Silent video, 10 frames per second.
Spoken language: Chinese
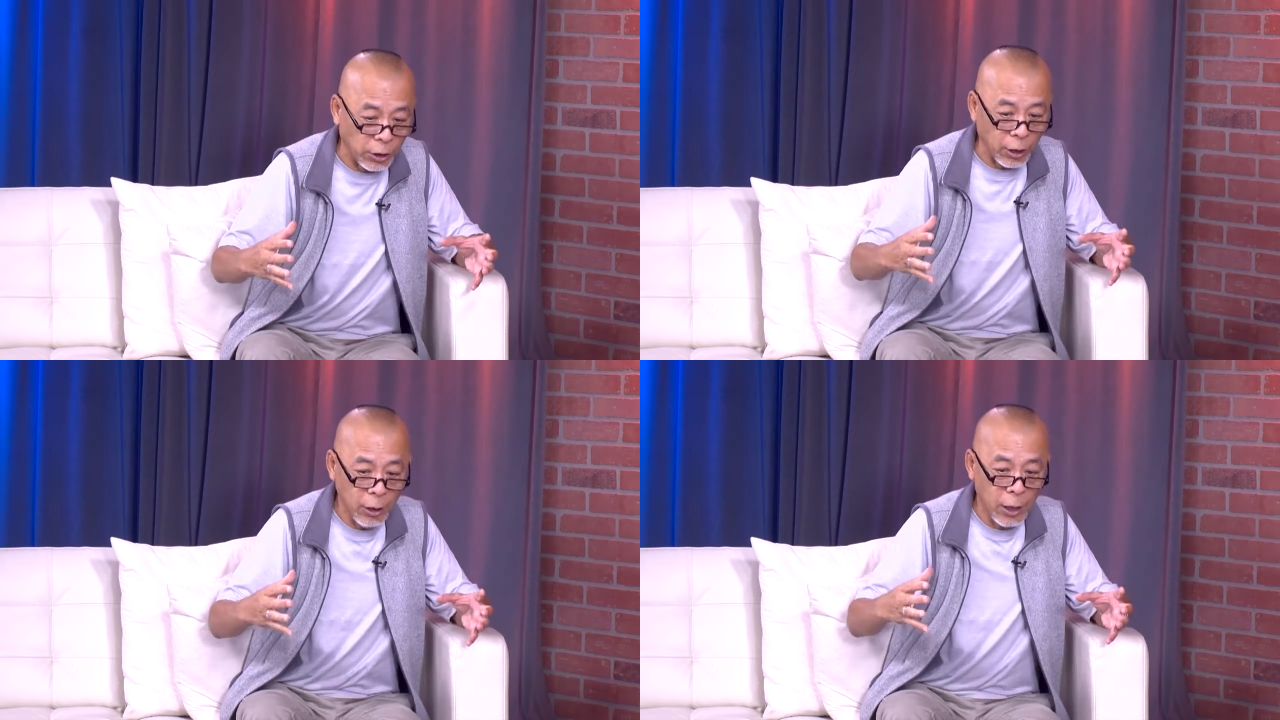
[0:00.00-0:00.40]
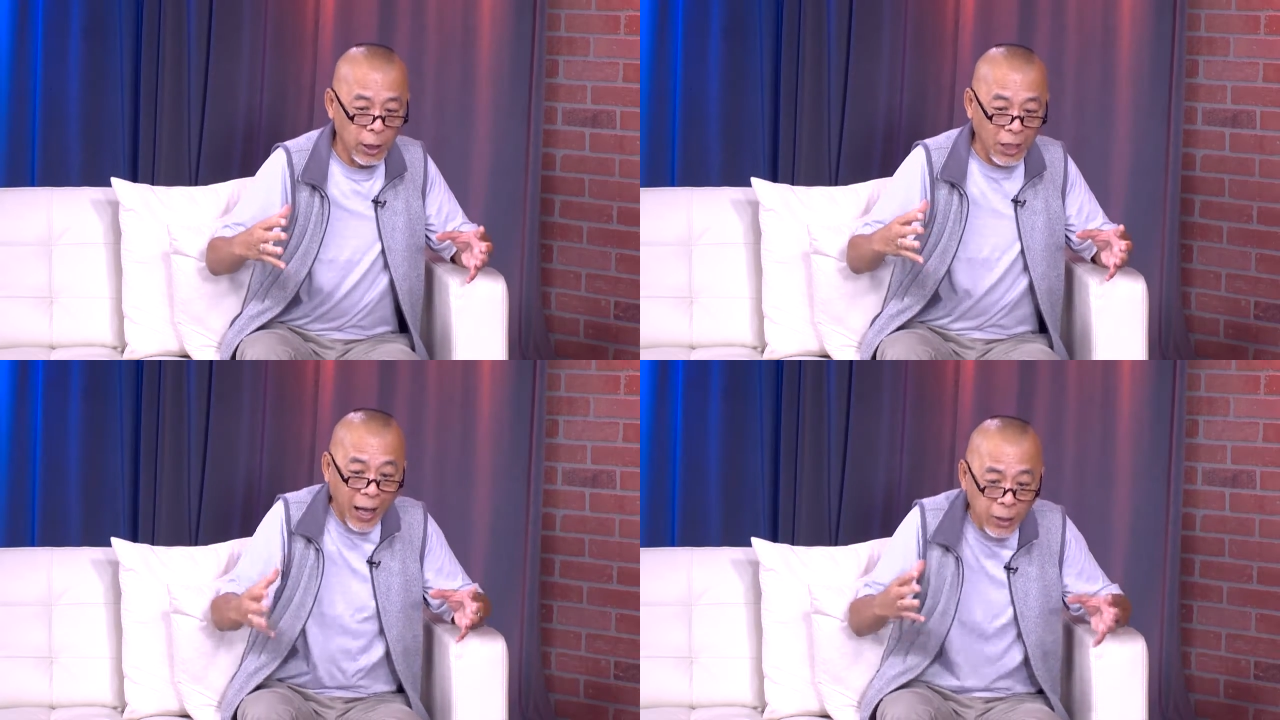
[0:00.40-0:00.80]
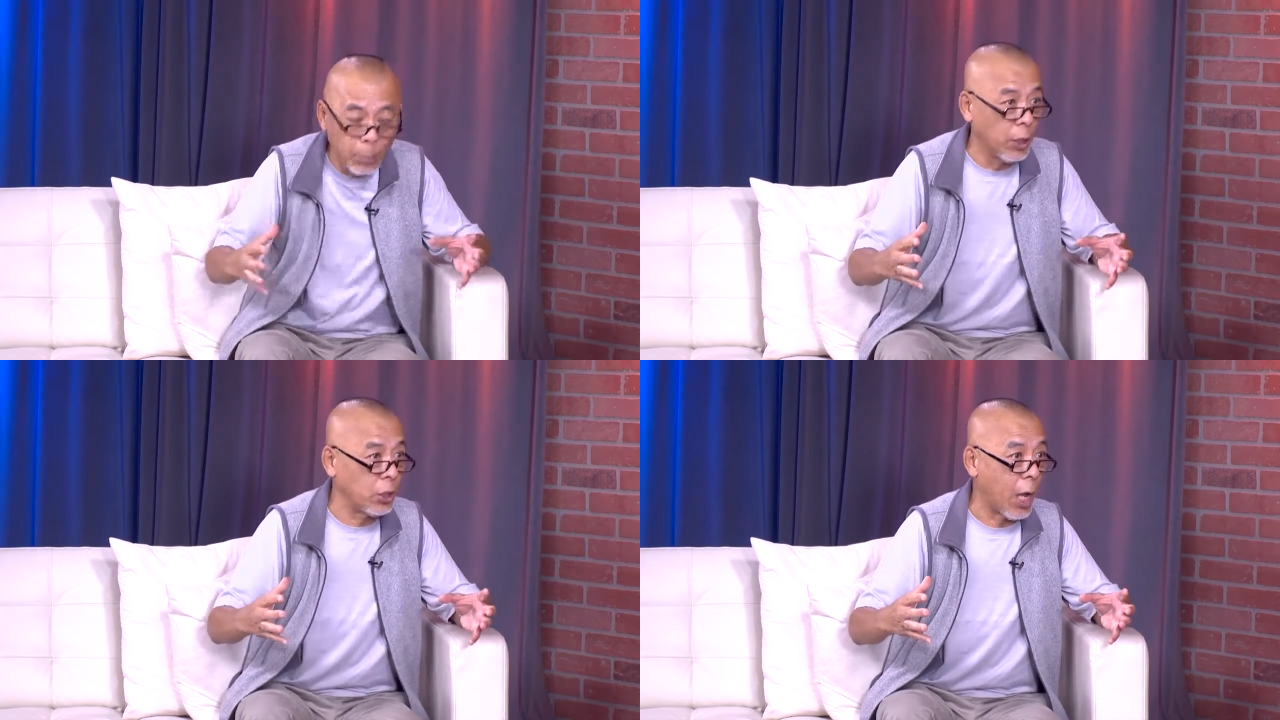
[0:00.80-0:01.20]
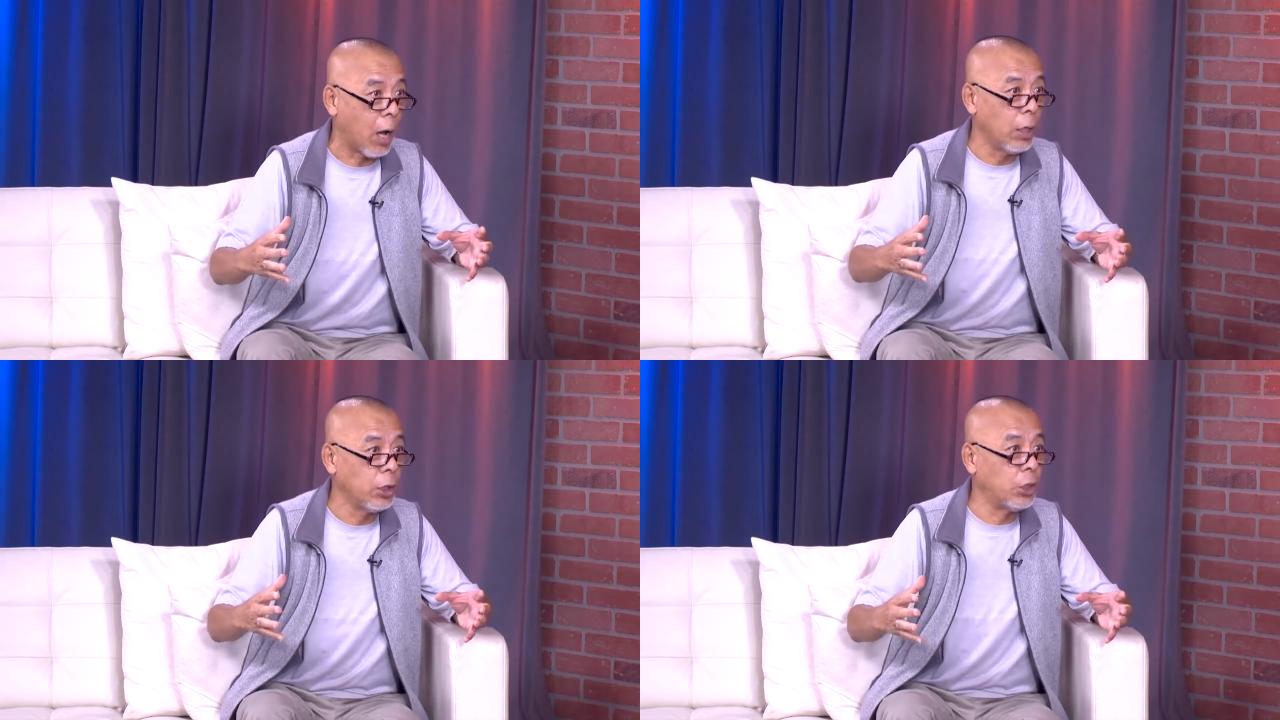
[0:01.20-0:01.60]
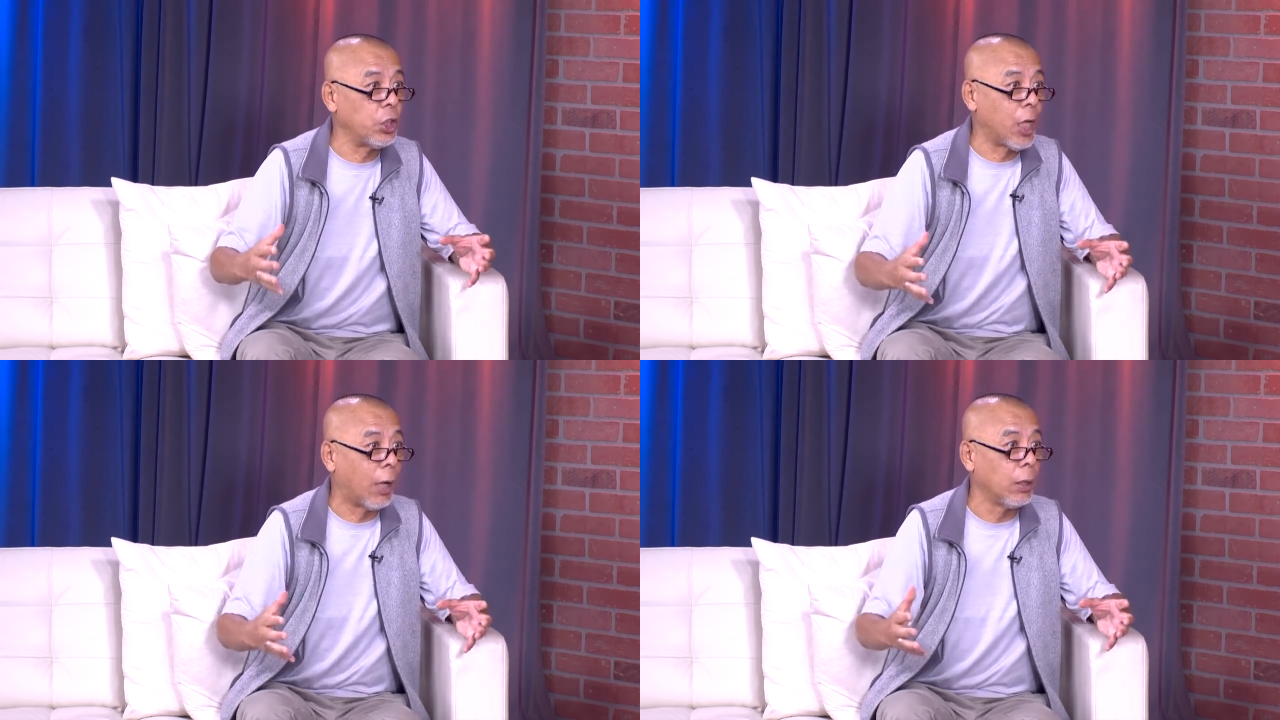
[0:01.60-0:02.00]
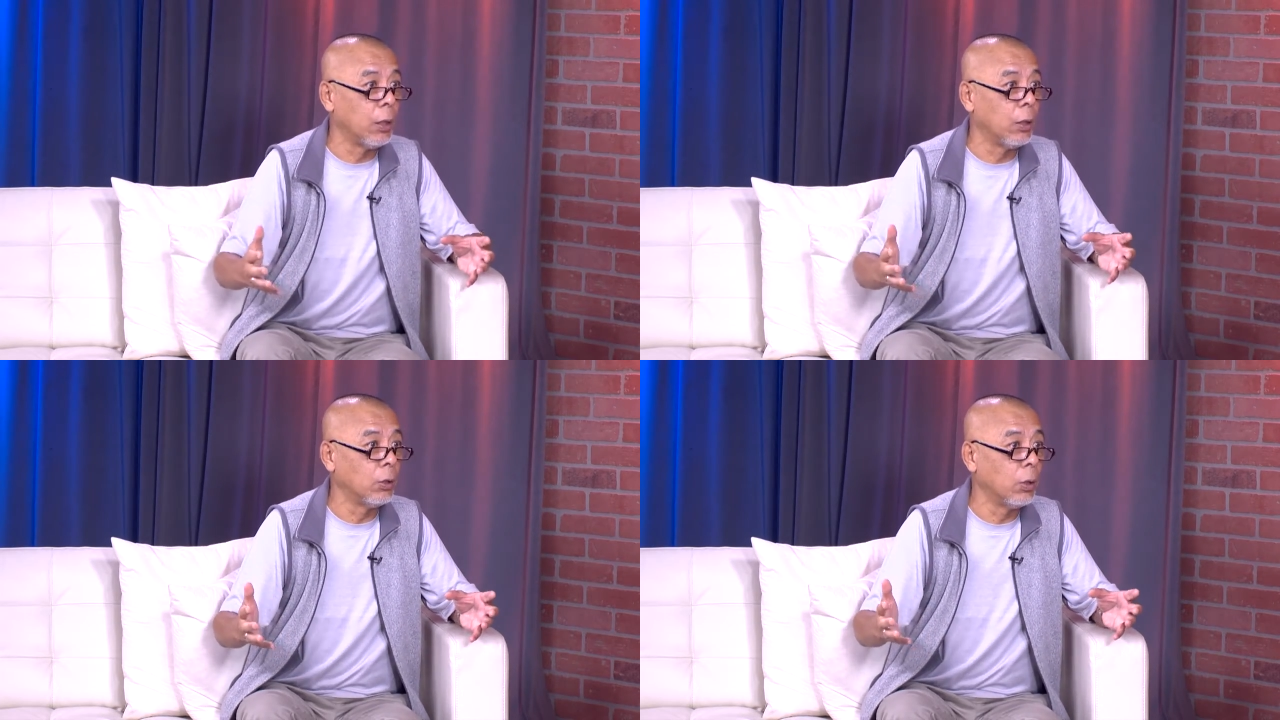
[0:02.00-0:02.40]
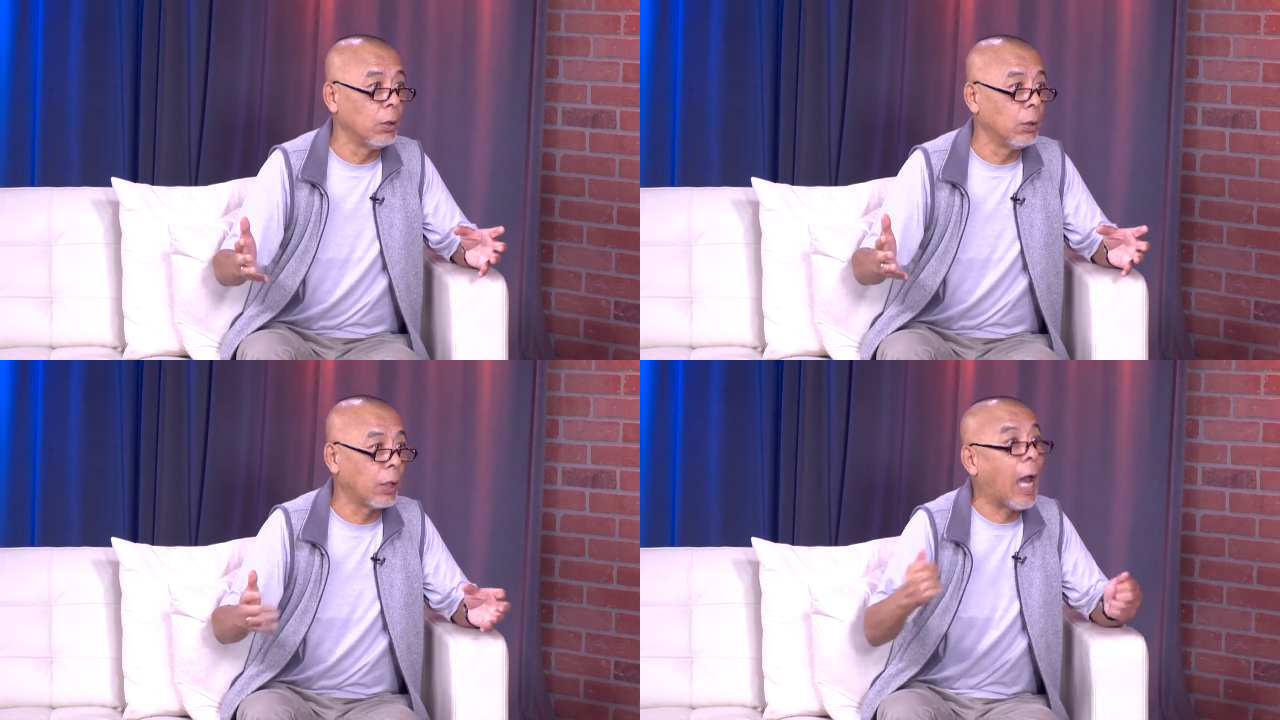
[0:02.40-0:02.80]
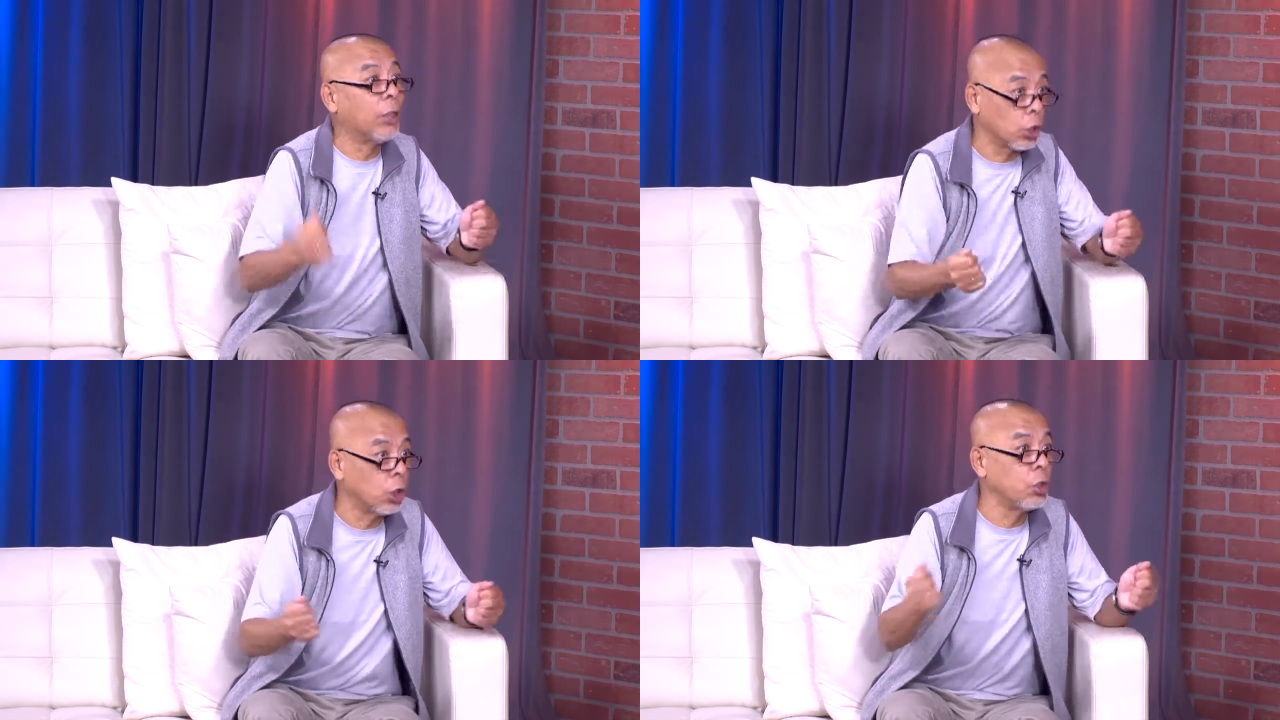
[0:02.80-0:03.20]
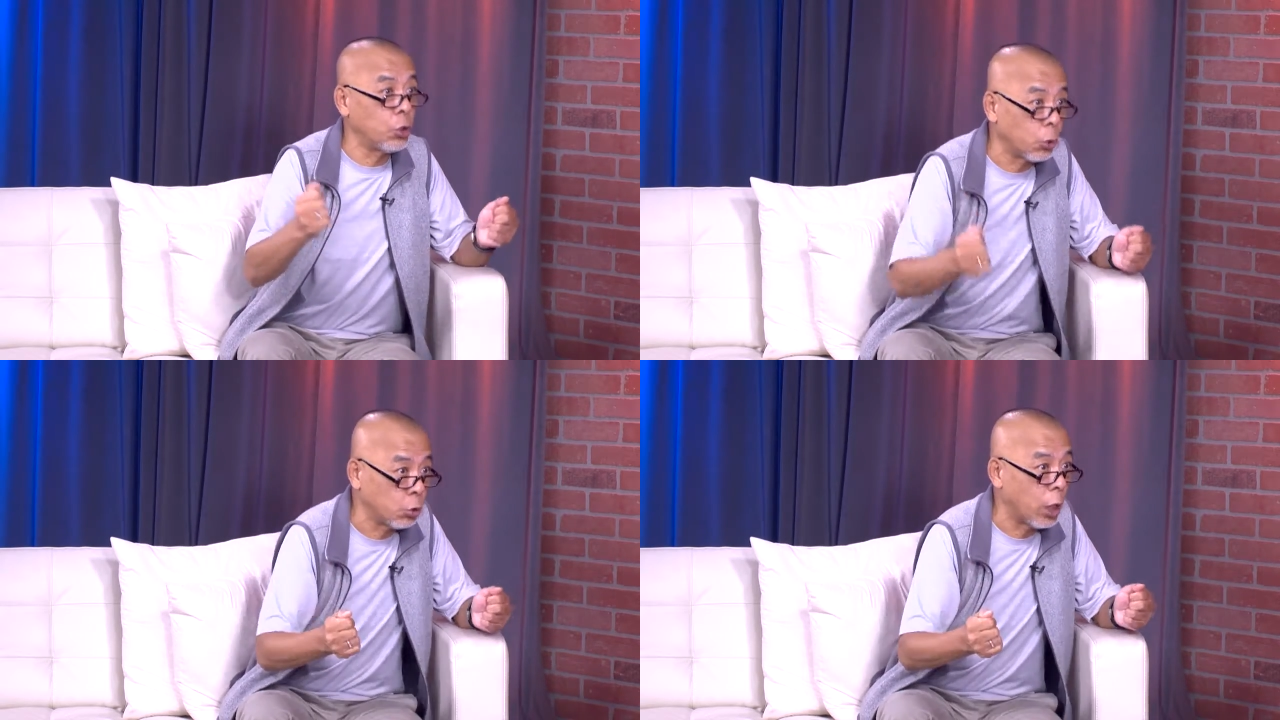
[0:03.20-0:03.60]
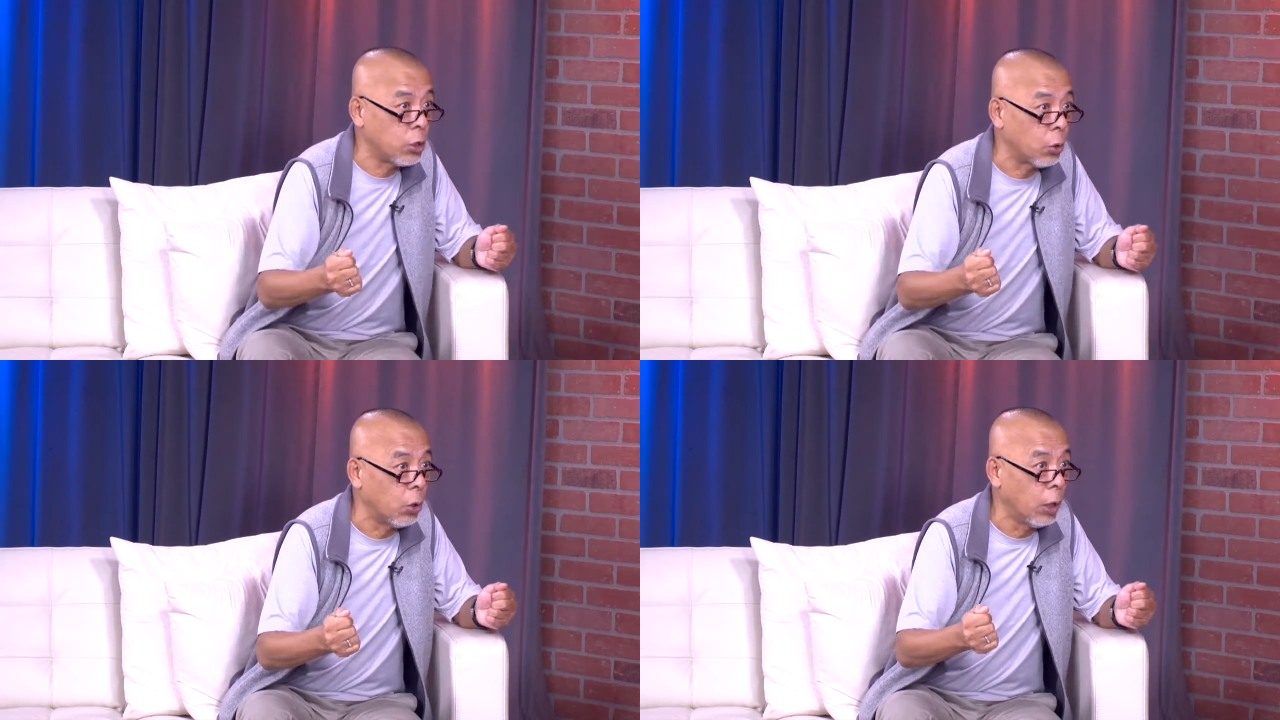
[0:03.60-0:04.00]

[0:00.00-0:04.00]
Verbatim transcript: 能他的梦想是想开着车去走全球，